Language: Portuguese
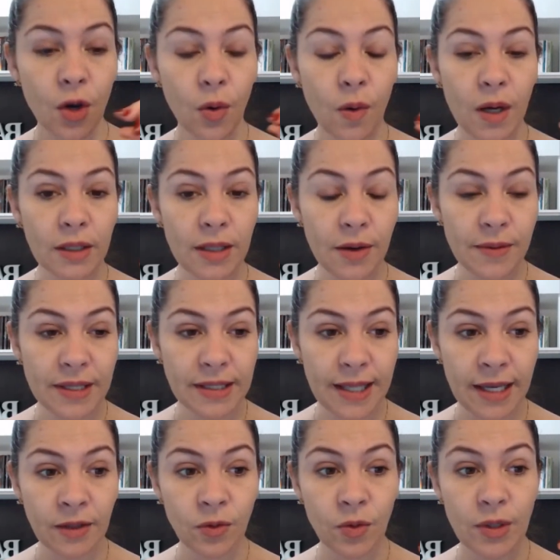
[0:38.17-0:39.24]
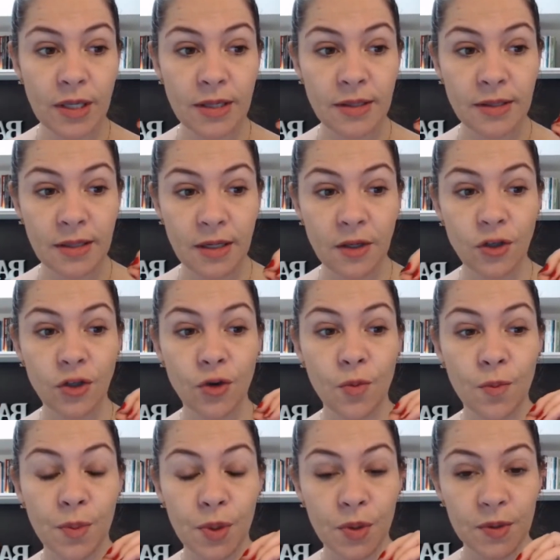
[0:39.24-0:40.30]
Quando eu entendo que existe
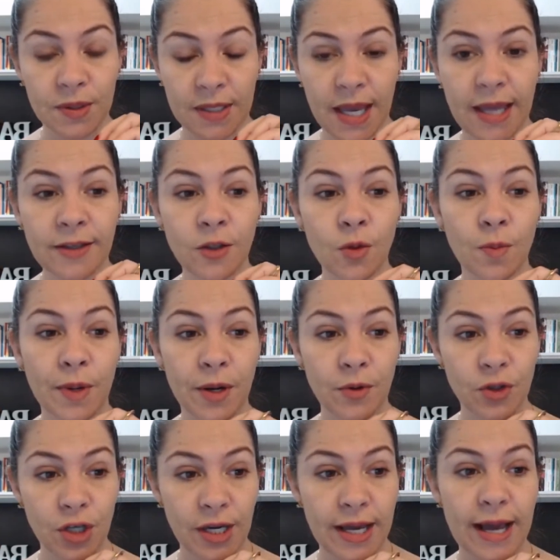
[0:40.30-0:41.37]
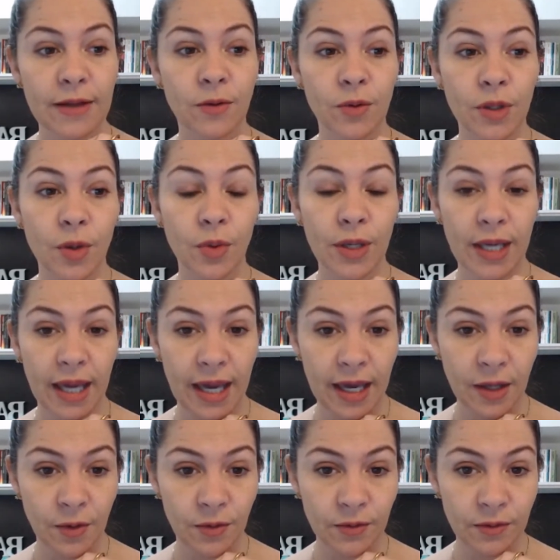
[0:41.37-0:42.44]
um processo para eu chegar no que eu
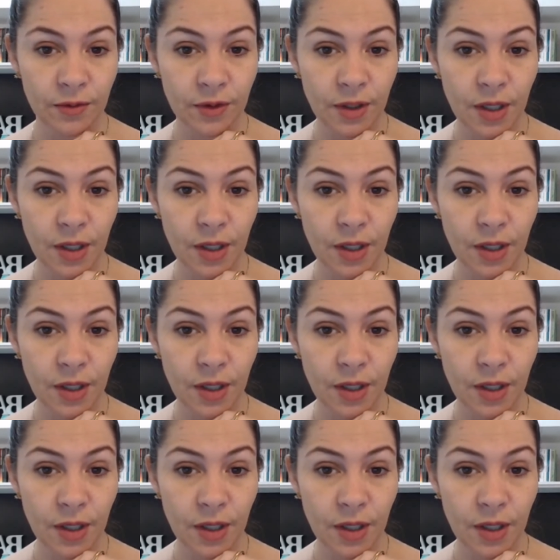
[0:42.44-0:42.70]
quero,